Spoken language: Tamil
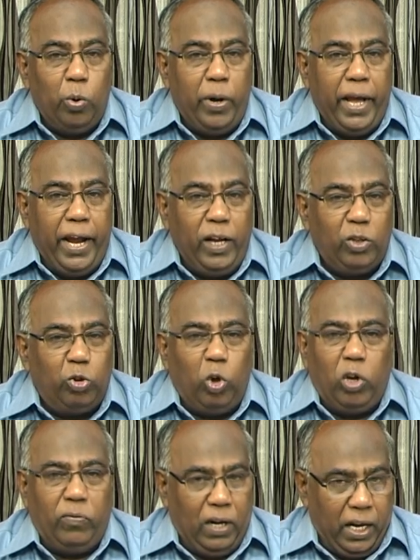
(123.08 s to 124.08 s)
கூட
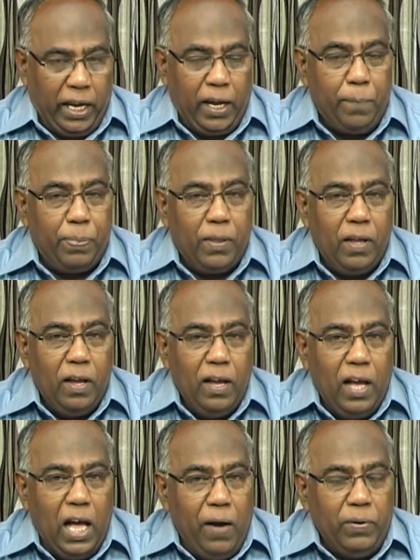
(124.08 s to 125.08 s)
தொய்வில்லை
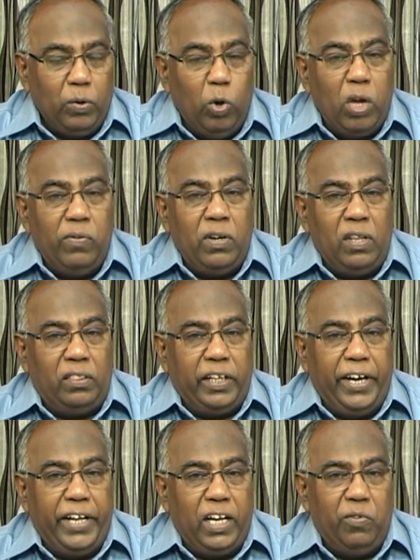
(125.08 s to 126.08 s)
அவர் ஓய்வின்றி
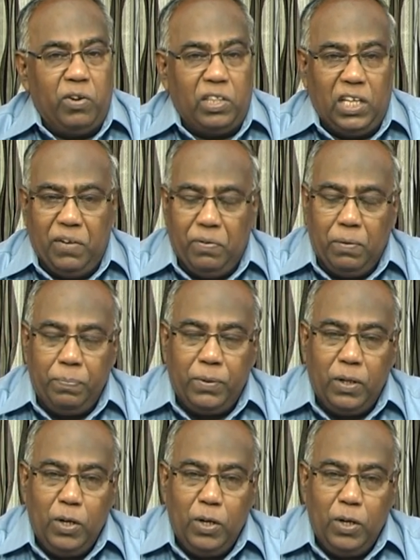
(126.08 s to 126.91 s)
தேடுகிற ஒரு தெய்வம்